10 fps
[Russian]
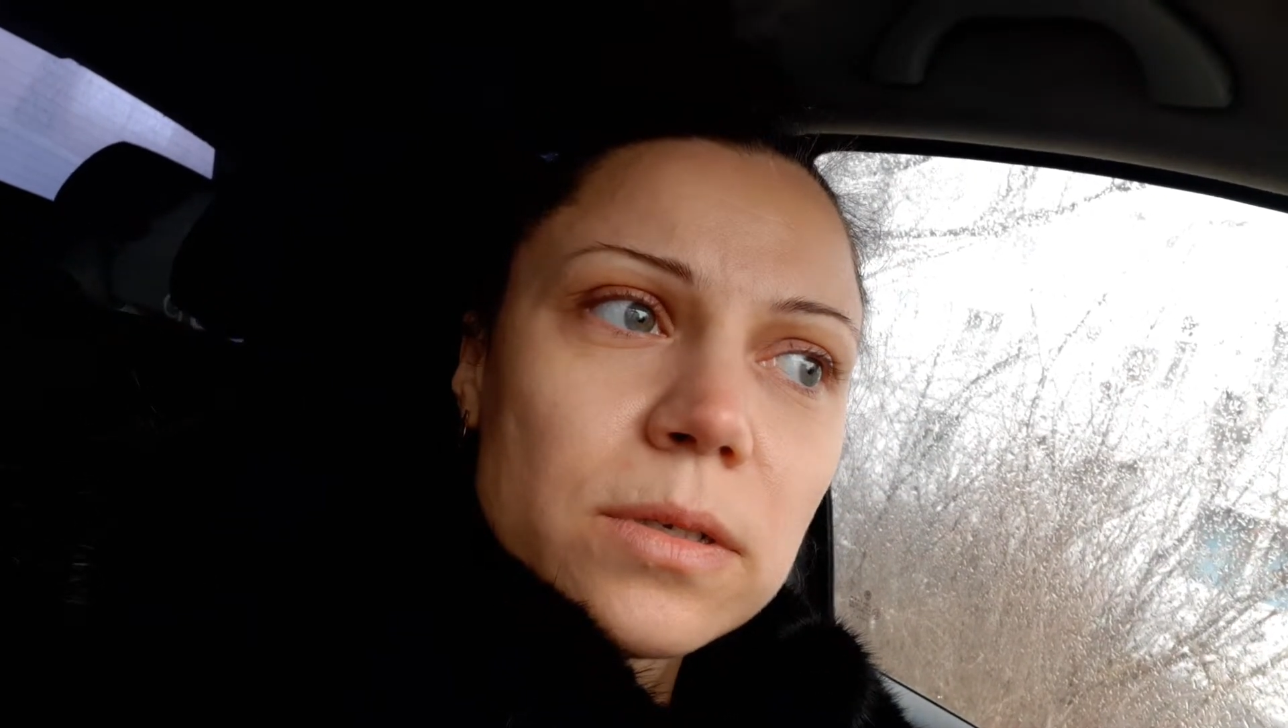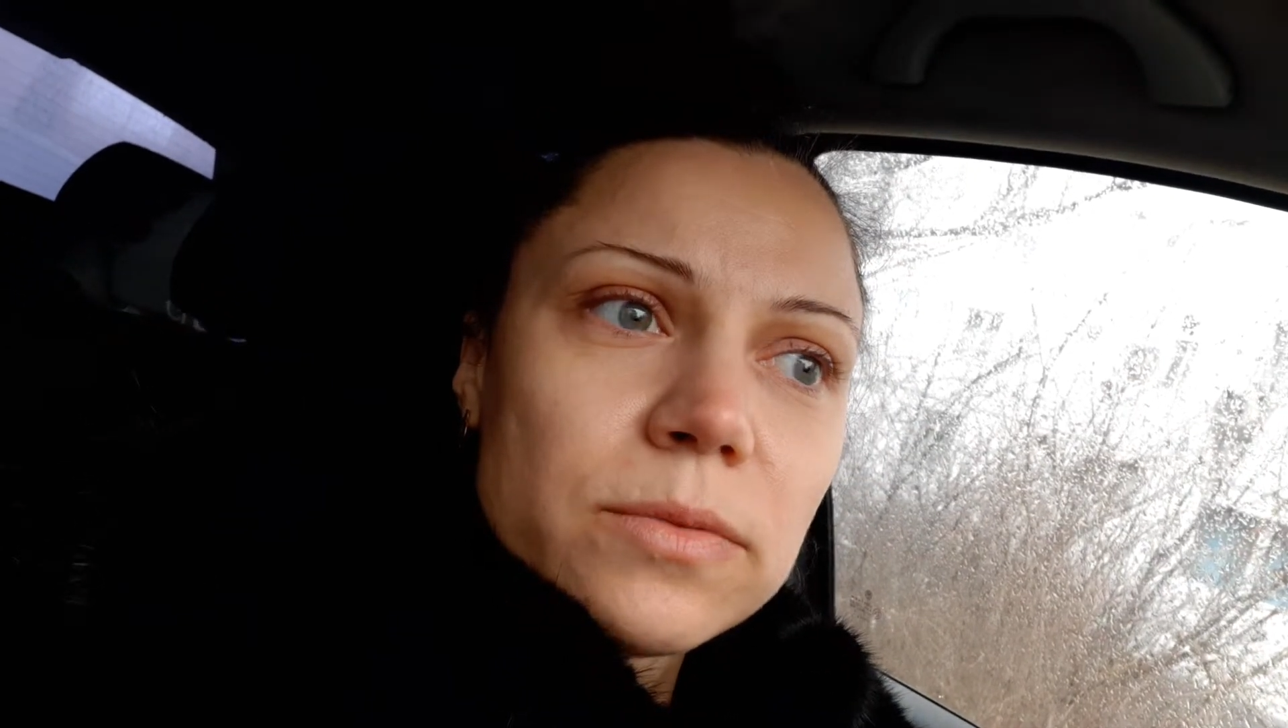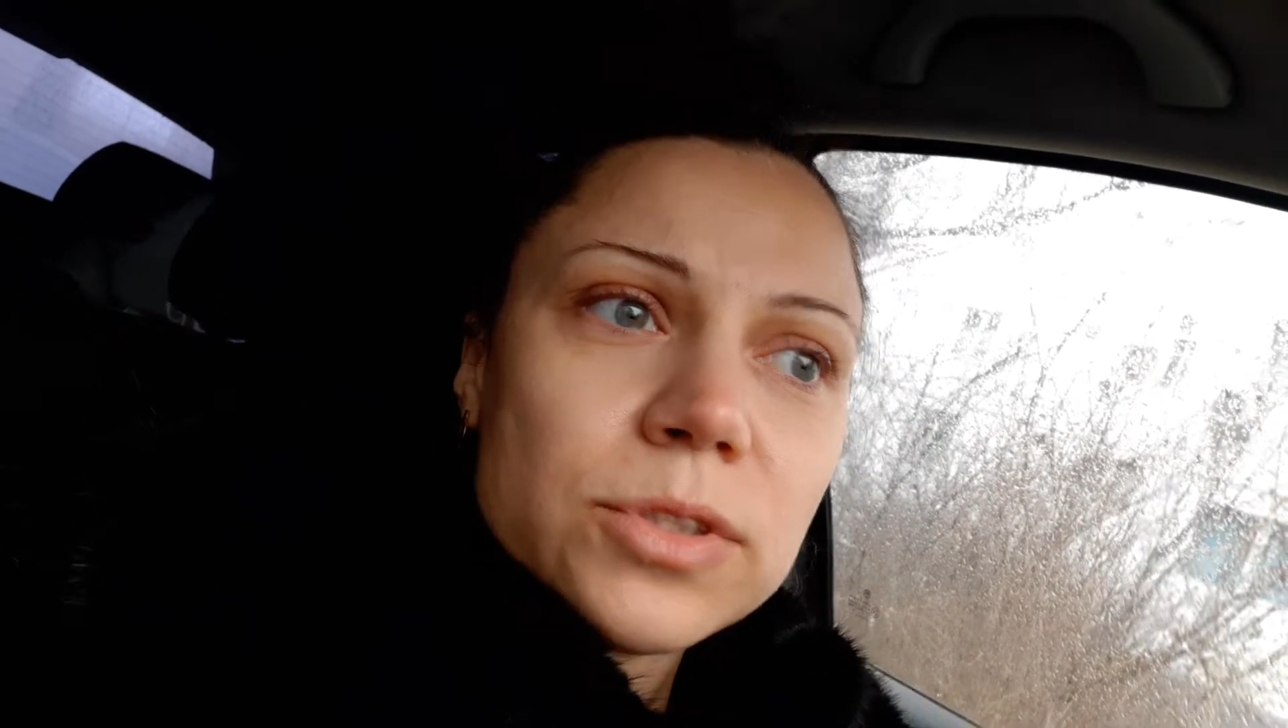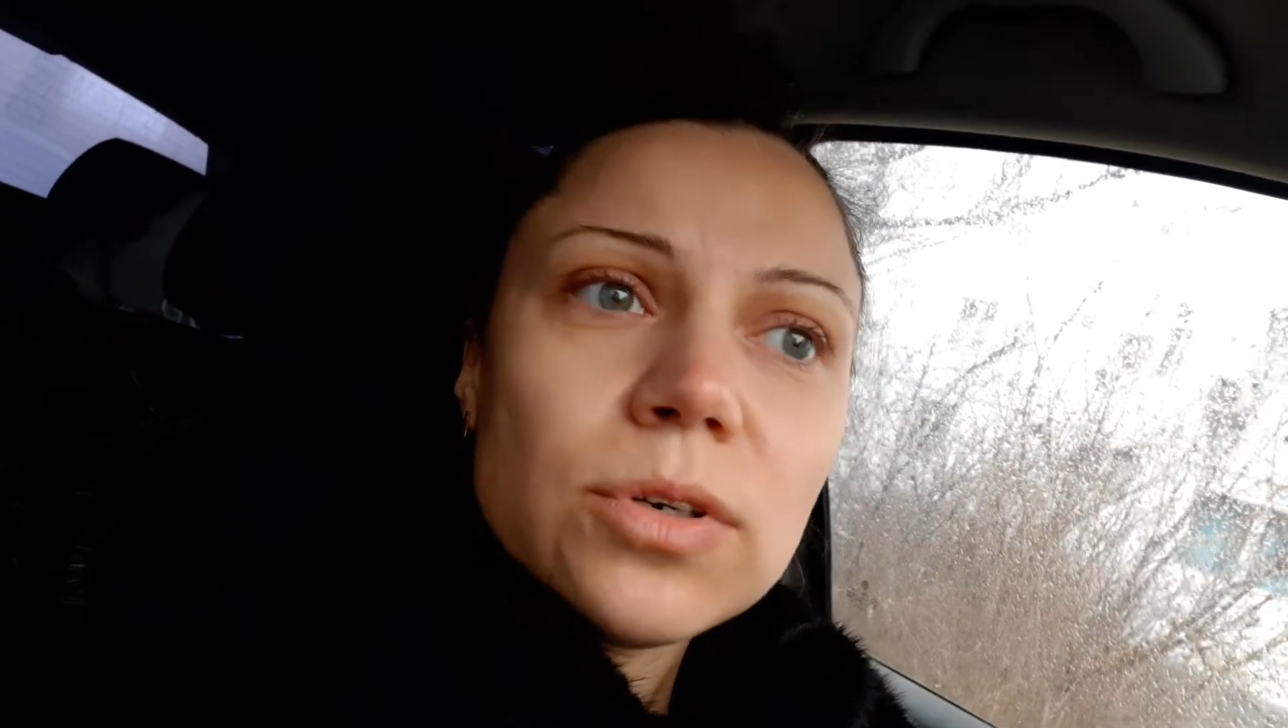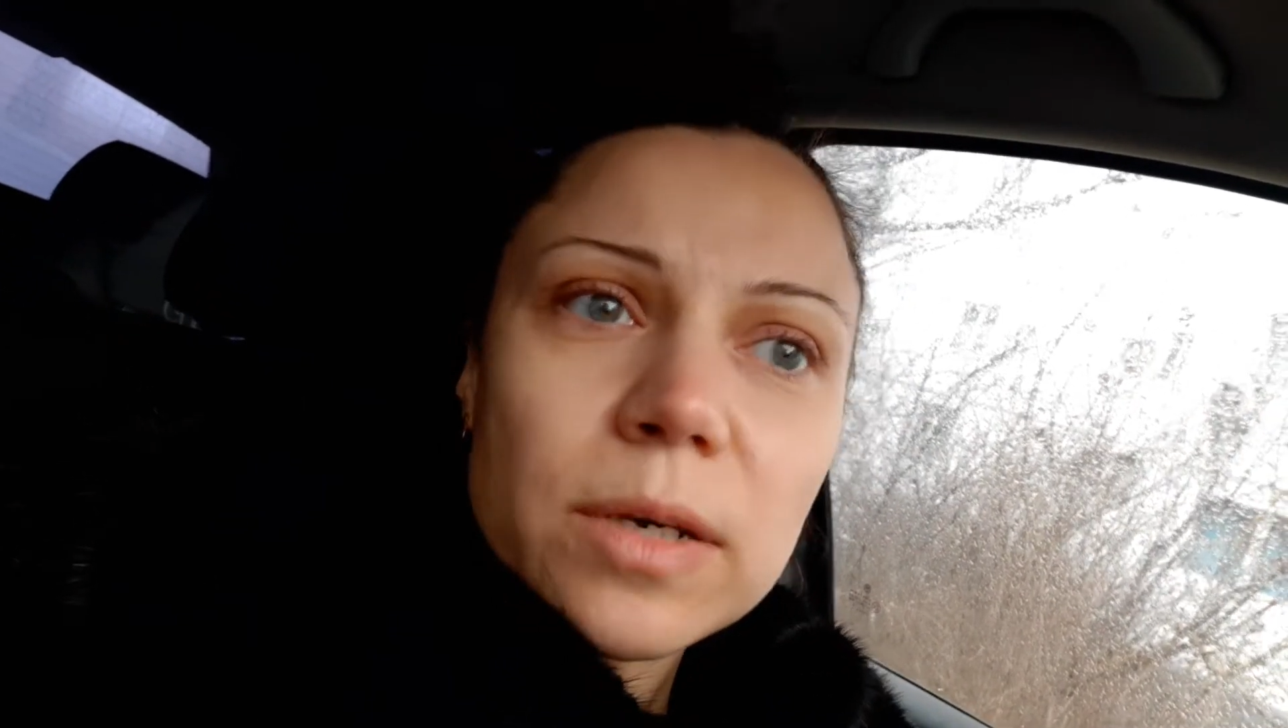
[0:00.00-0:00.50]

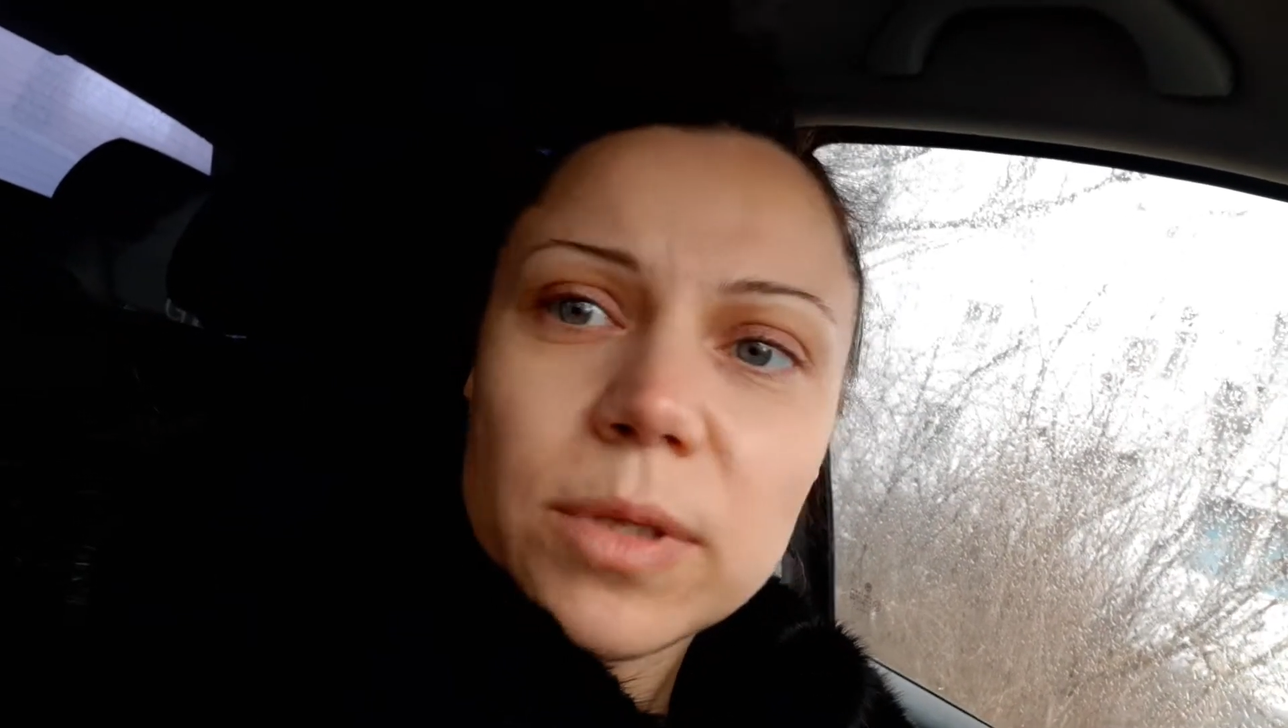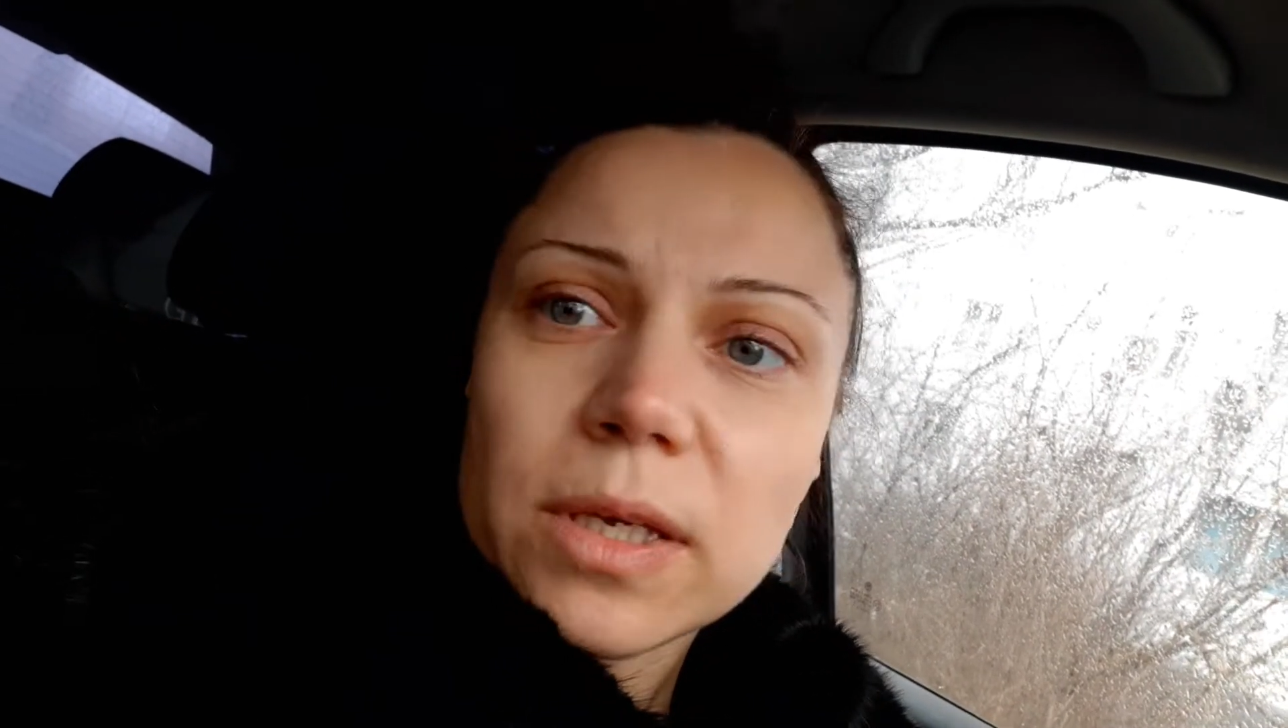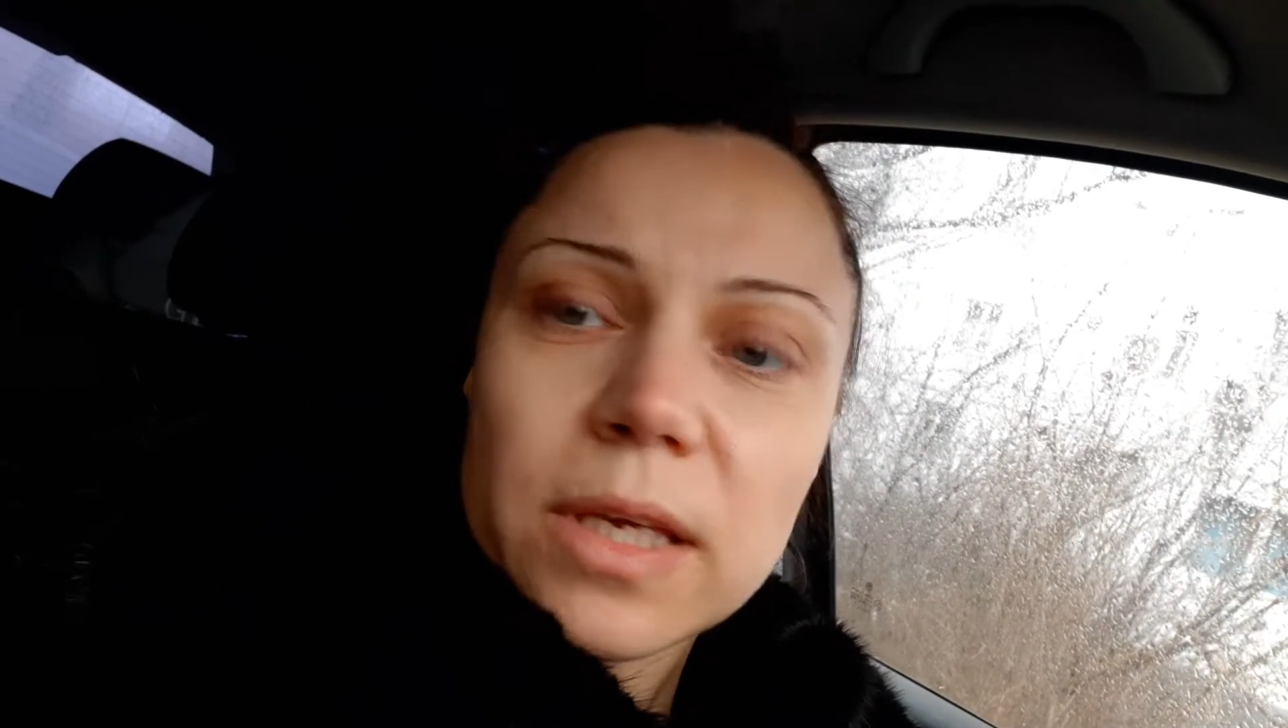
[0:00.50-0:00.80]
Все на мне,